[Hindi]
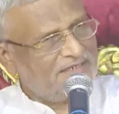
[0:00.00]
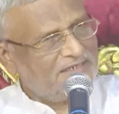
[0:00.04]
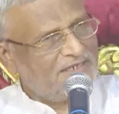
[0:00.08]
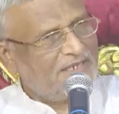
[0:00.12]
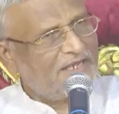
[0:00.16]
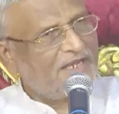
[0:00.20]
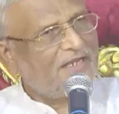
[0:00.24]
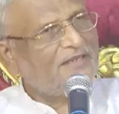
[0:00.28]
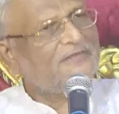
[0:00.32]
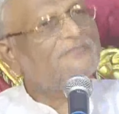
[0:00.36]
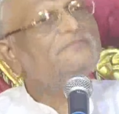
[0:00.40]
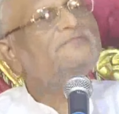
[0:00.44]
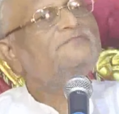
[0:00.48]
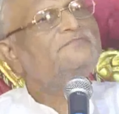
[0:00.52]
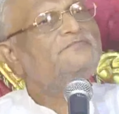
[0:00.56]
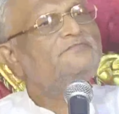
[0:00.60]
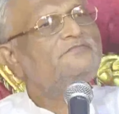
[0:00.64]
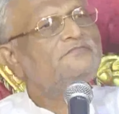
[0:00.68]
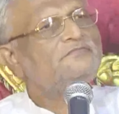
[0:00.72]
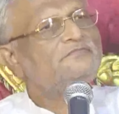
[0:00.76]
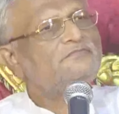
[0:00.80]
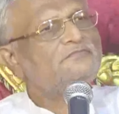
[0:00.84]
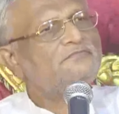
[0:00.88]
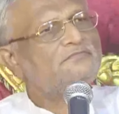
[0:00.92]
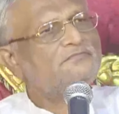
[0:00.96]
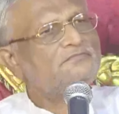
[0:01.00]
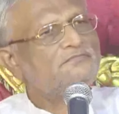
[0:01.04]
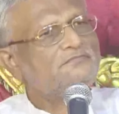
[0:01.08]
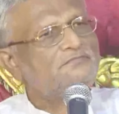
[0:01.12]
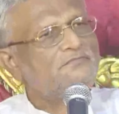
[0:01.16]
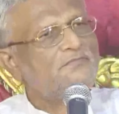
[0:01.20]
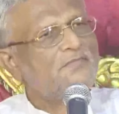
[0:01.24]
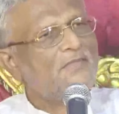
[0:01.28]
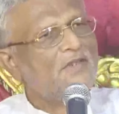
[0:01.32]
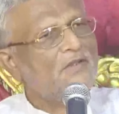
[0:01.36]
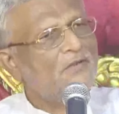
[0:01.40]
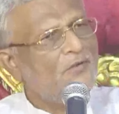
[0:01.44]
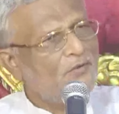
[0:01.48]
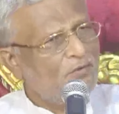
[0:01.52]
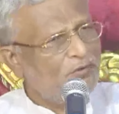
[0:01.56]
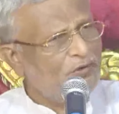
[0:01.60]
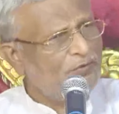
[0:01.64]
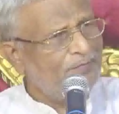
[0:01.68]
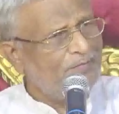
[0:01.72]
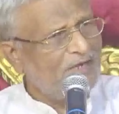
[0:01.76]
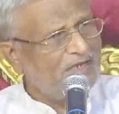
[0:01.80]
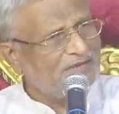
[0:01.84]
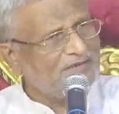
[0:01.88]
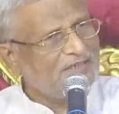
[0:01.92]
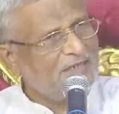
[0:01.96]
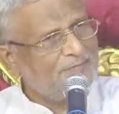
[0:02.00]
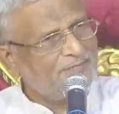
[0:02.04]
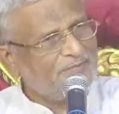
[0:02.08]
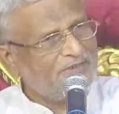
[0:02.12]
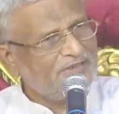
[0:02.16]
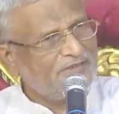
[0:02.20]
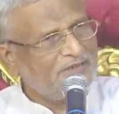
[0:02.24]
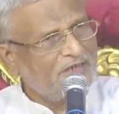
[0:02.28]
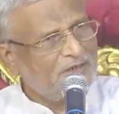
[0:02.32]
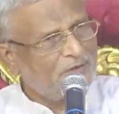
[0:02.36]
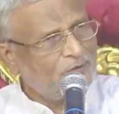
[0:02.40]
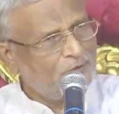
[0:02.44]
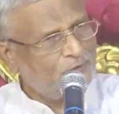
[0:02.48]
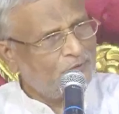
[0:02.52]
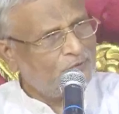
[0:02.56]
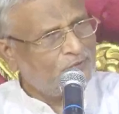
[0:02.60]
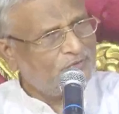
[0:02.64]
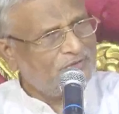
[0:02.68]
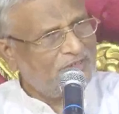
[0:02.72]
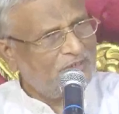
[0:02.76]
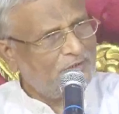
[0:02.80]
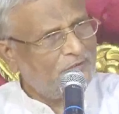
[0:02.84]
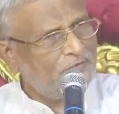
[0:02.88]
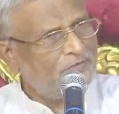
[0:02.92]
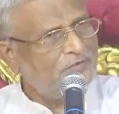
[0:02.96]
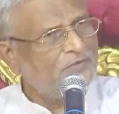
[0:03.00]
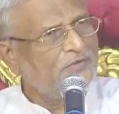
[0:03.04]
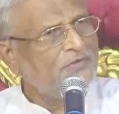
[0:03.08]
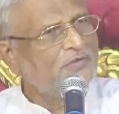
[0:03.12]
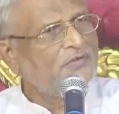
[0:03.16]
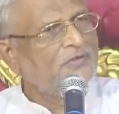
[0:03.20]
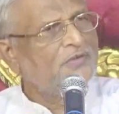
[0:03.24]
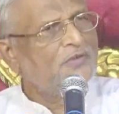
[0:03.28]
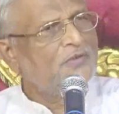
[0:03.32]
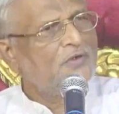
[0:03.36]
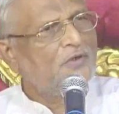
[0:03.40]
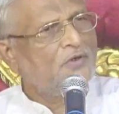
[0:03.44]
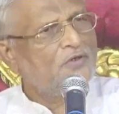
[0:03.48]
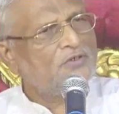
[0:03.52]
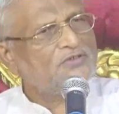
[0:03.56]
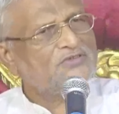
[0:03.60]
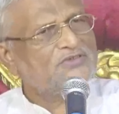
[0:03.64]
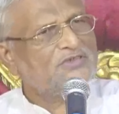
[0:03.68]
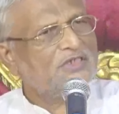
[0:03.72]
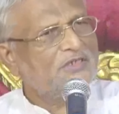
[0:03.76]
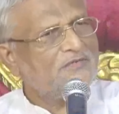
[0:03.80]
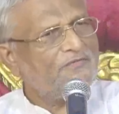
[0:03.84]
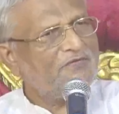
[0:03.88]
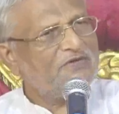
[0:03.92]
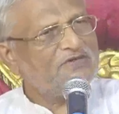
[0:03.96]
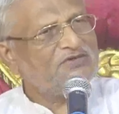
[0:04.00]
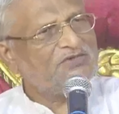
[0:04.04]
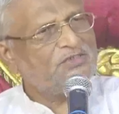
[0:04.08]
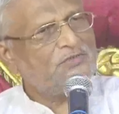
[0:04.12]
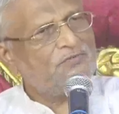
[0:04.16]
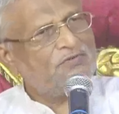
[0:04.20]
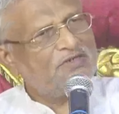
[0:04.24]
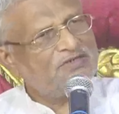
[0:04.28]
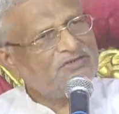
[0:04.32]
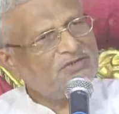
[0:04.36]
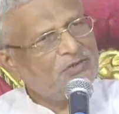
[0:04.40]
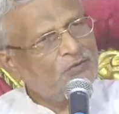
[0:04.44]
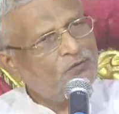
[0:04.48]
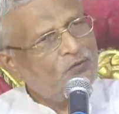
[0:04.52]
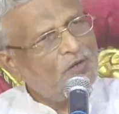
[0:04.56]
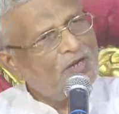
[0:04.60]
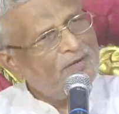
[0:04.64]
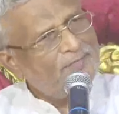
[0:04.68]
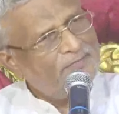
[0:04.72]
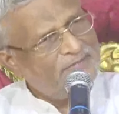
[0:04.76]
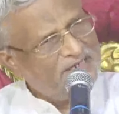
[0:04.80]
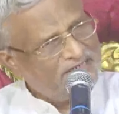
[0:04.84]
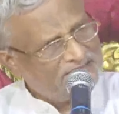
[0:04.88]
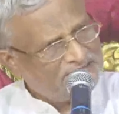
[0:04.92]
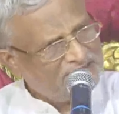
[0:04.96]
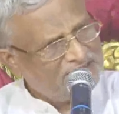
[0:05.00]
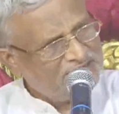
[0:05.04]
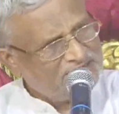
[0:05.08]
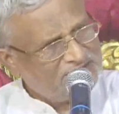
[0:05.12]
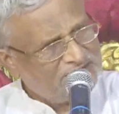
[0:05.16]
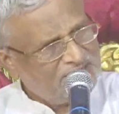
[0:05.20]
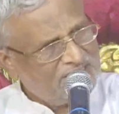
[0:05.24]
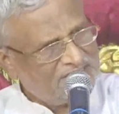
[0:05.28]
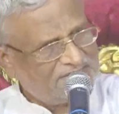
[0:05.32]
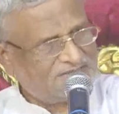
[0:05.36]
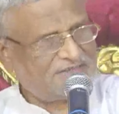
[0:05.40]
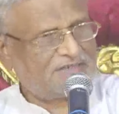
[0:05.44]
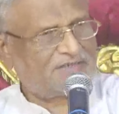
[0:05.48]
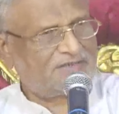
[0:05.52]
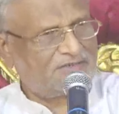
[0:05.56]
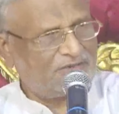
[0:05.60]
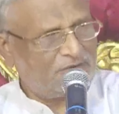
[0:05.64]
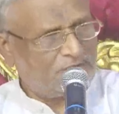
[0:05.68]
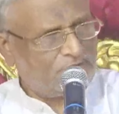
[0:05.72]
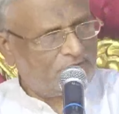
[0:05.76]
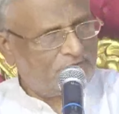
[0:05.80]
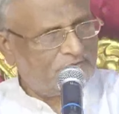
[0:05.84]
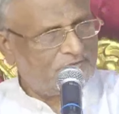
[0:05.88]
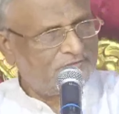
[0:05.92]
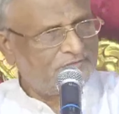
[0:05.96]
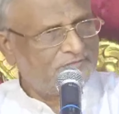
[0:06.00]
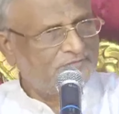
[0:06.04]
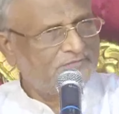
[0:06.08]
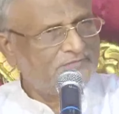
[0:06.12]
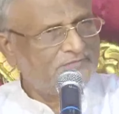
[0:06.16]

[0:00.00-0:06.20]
ले लिया और माता पिता गुरुदेव और सर्व जीव अजीव को आप ब्लेसिंग्स दे सकते हो